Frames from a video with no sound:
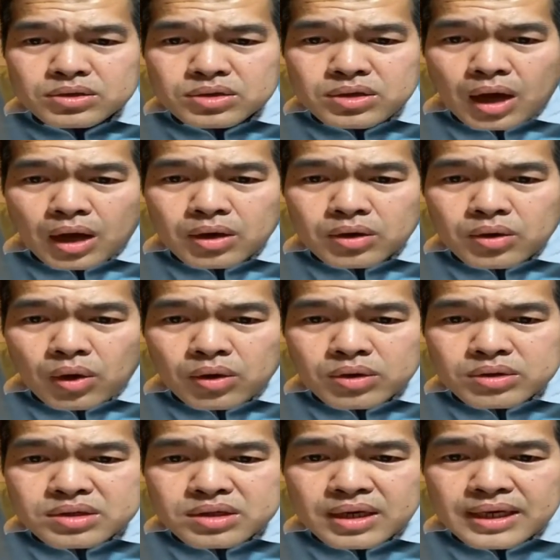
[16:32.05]
trong
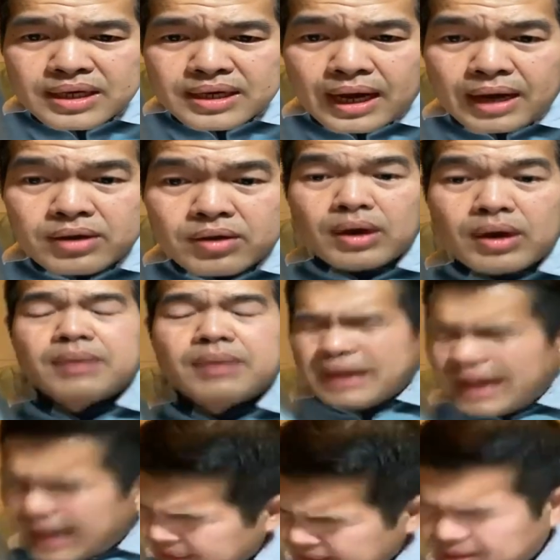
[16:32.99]
rock say cao rock này
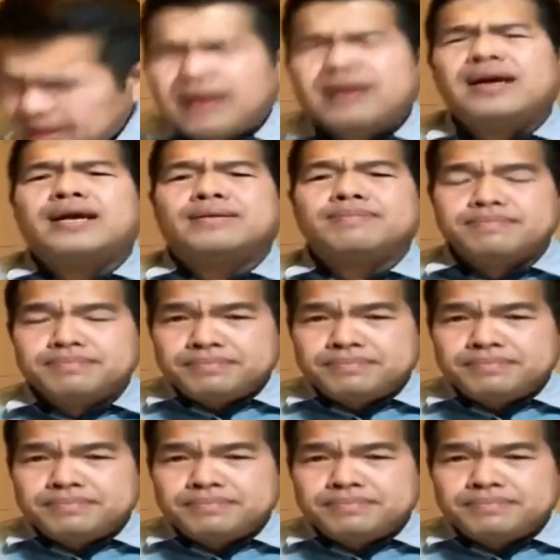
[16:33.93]
ba tới đây